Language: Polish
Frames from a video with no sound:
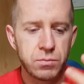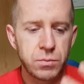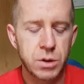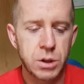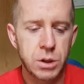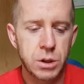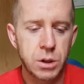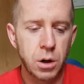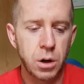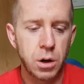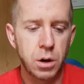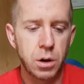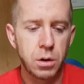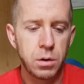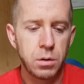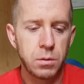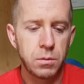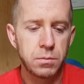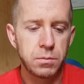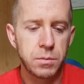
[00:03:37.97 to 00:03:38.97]

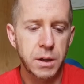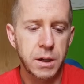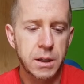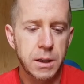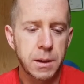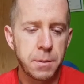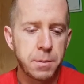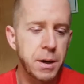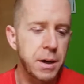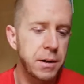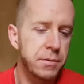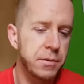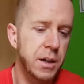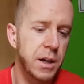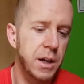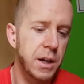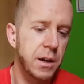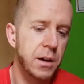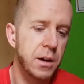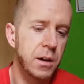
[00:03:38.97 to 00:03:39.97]
co tak
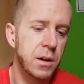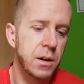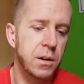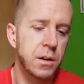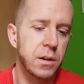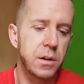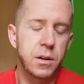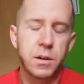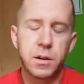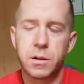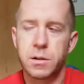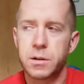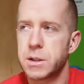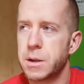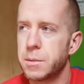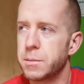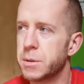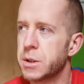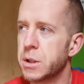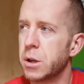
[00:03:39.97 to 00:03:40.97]
naprawdę e,
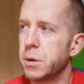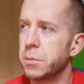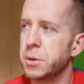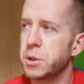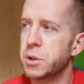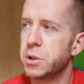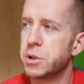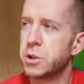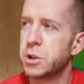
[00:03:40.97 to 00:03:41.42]
chcemy zrobić.